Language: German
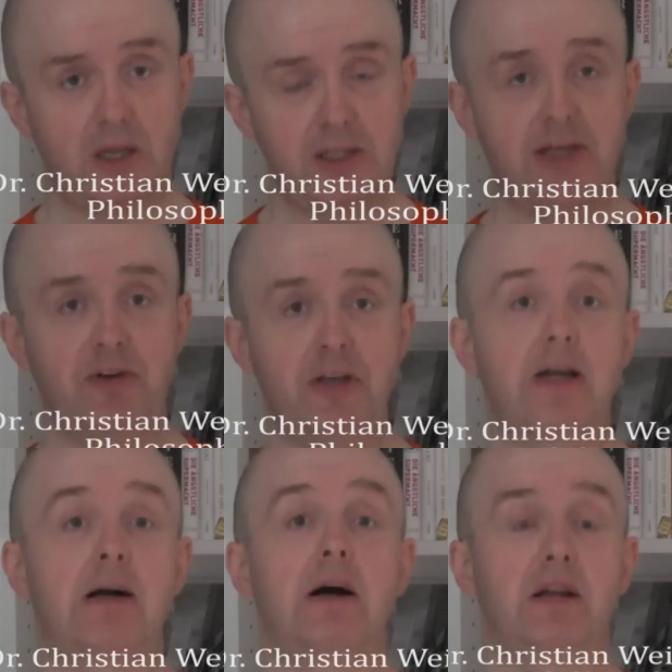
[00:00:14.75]
Ist auch für
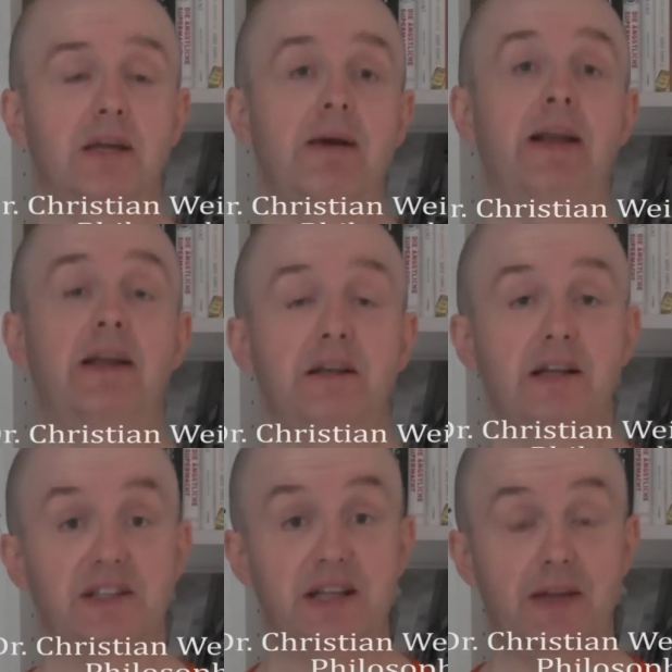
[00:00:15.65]
die Allgemeinheit
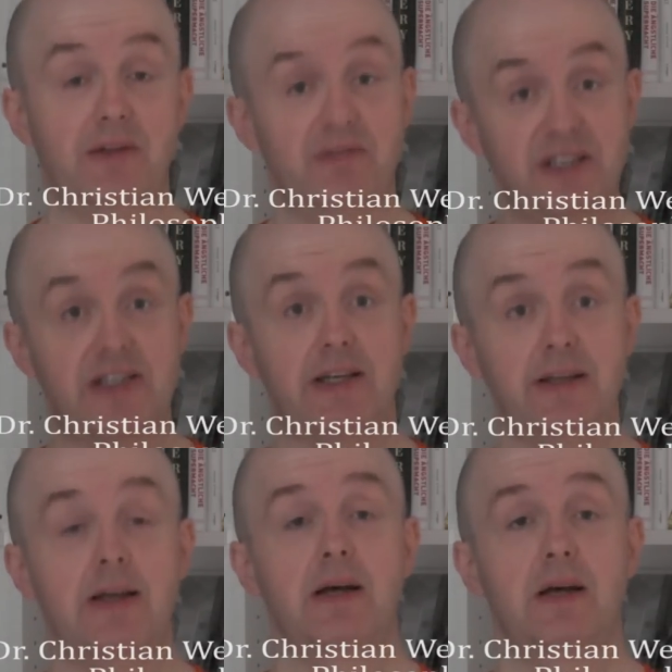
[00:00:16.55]
interessant. Im
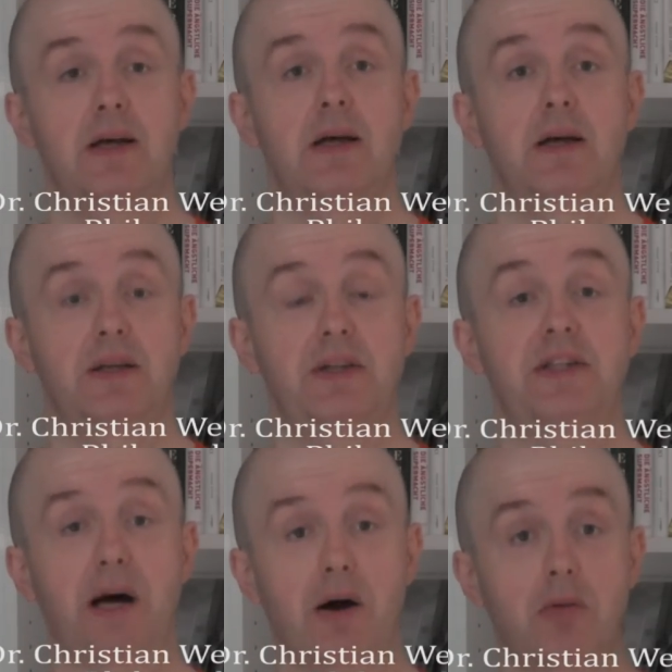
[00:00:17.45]
Wesentlichen geht
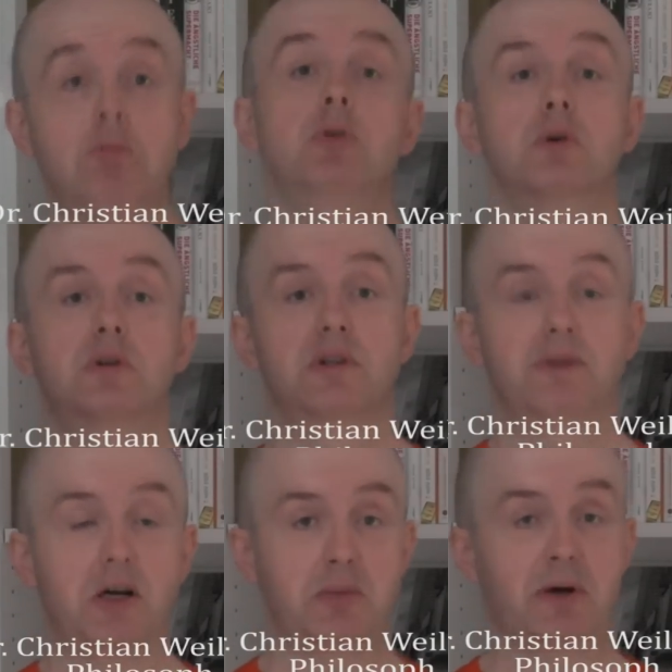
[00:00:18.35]
es darum, gut, das
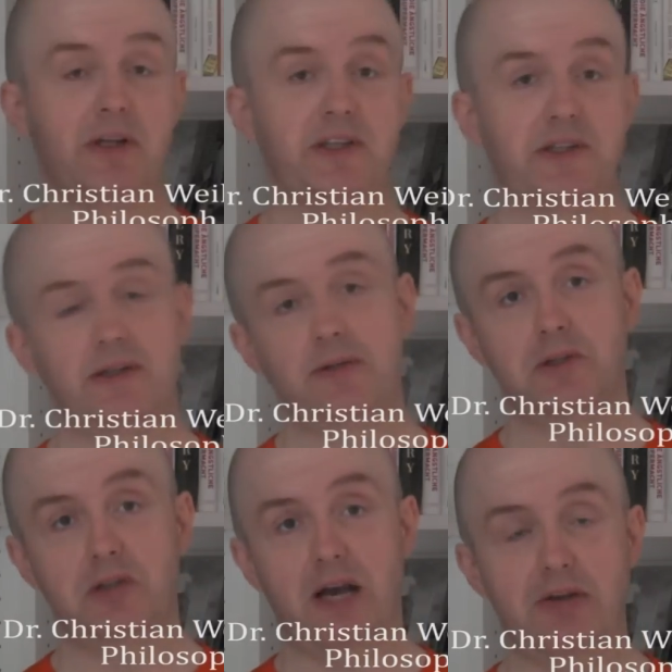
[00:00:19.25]
war schon mal das, die
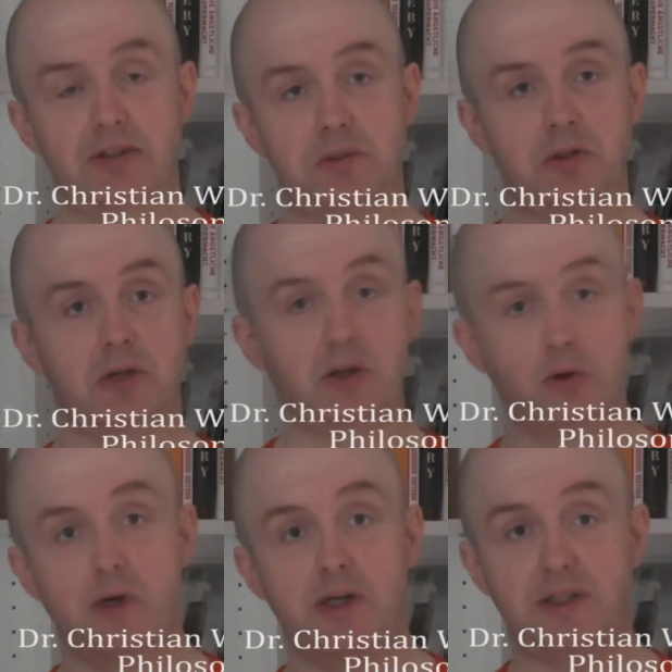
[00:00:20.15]
Unterscheidung zwischen
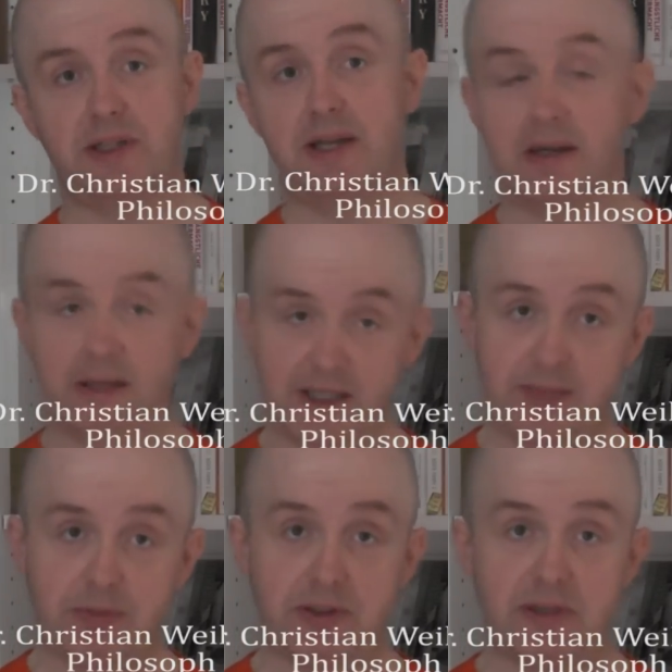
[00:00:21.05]
Naturrechtslehre und
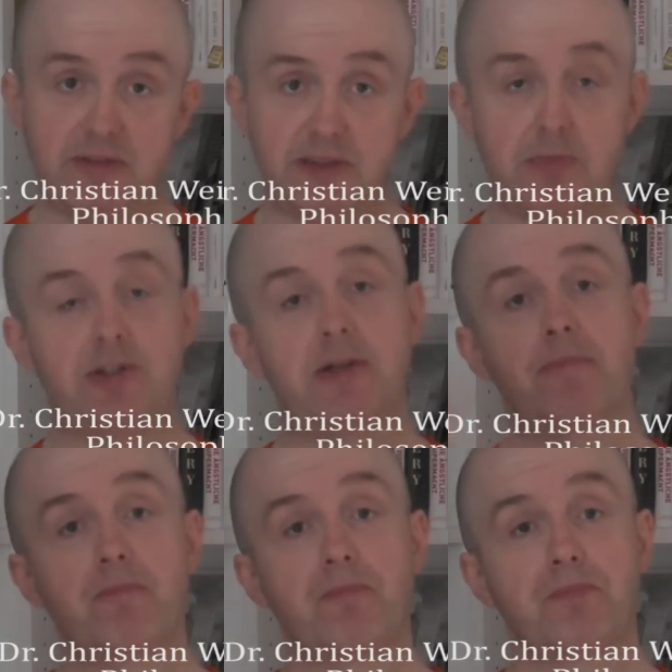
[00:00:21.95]
Rechtspositivismus,
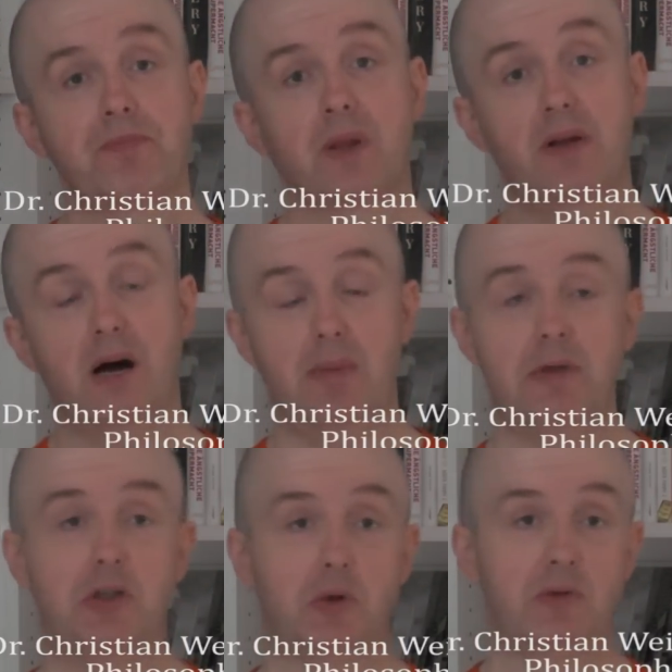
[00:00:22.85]
da habe
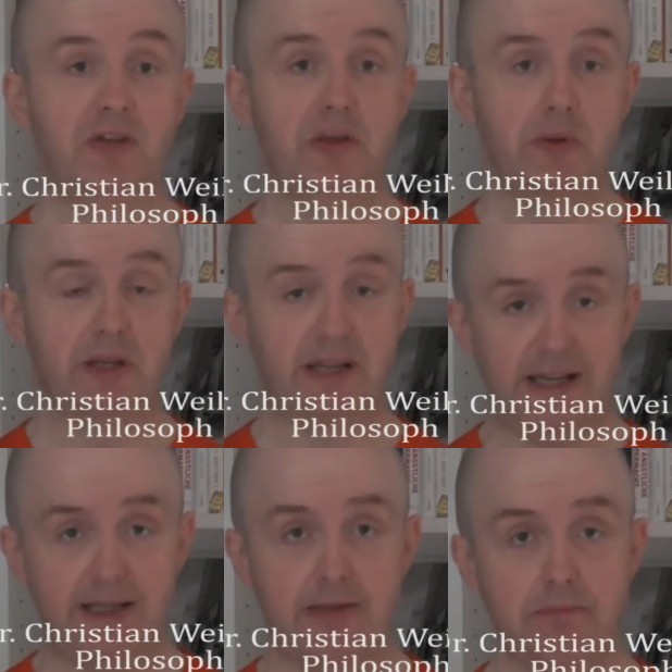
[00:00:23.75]
ich schon ein Video
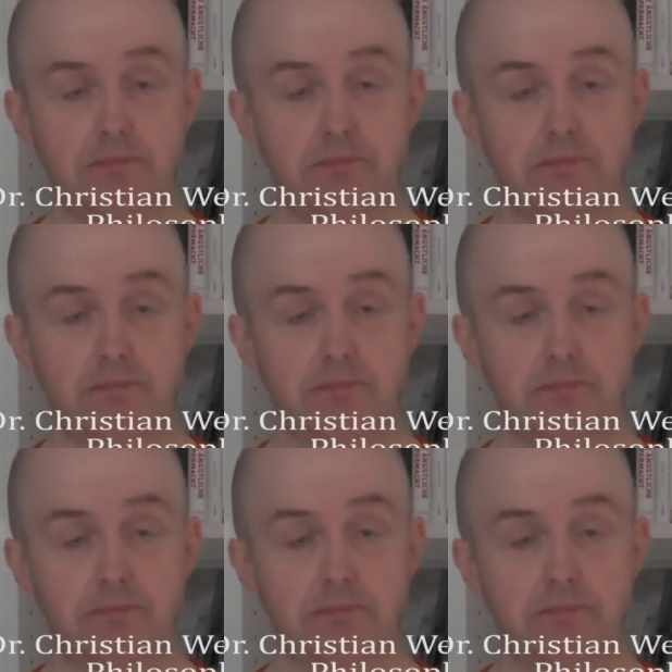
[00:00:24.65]
gedreht.